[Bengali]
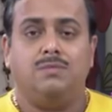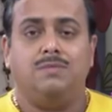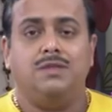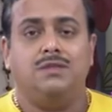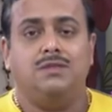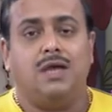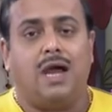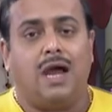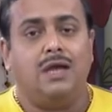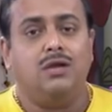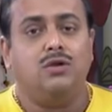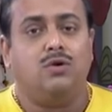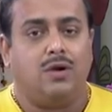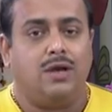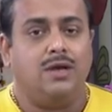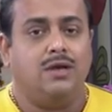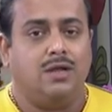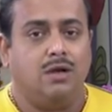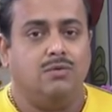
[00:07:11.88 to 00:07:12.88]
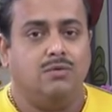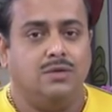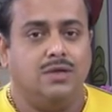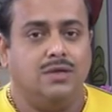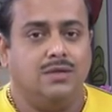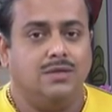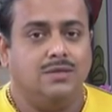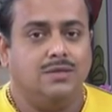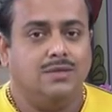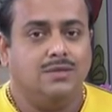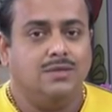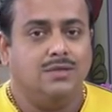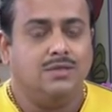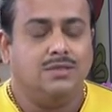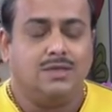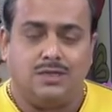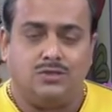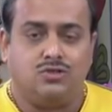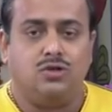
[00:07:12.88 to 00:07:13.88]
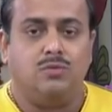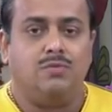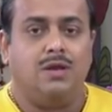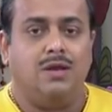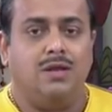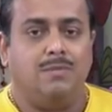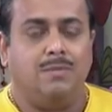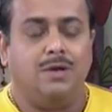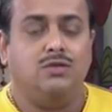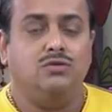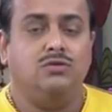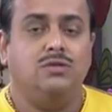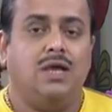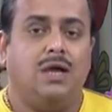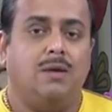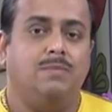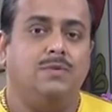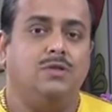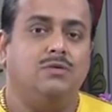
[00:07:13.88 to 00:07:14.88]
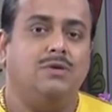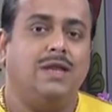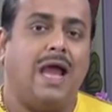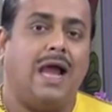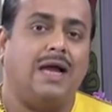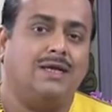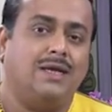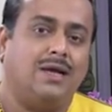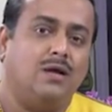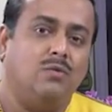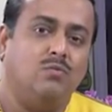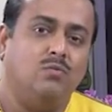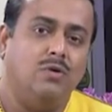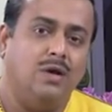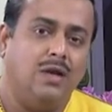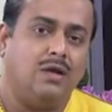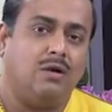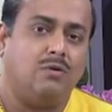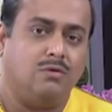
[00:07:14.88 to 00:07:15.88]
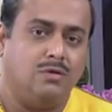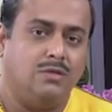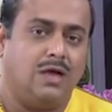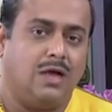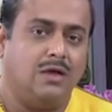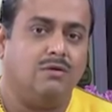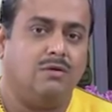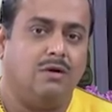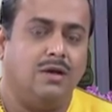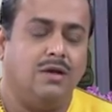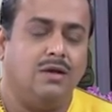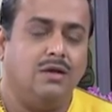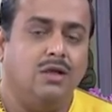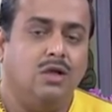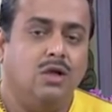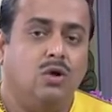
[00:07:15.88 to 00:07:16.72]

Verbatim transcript: আপনি দান করেন কাউকে শাস্ত্র বলে মানে যদি আপনি ধরুন এক টাকার মূল্যে কাউকে দান করেন